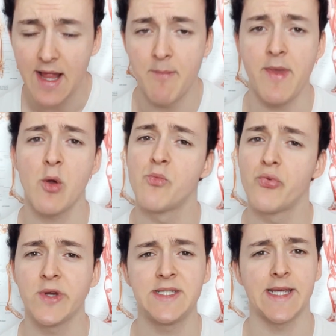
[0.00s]
mais on
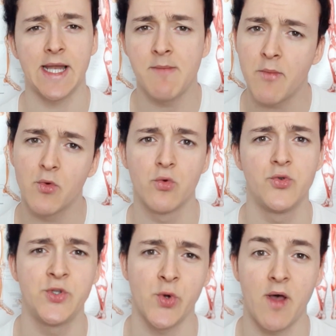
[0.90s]
pourrait tirer les mêmes
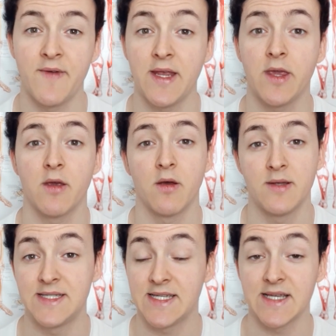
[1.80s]
conclusions avec euh,
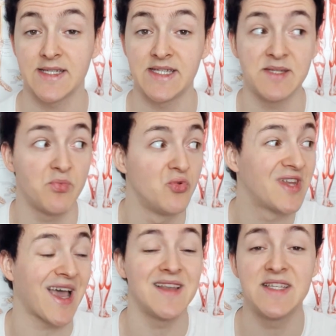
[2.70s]
des exercices plus
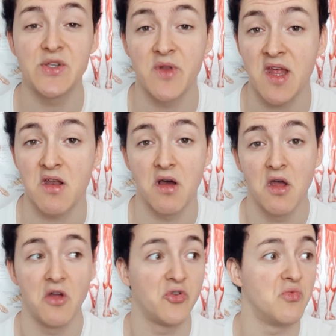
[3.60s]
traditionnels
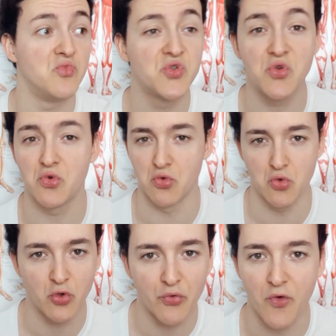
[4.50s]
de
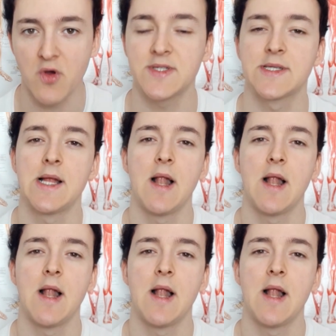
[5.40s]
muscu, de force,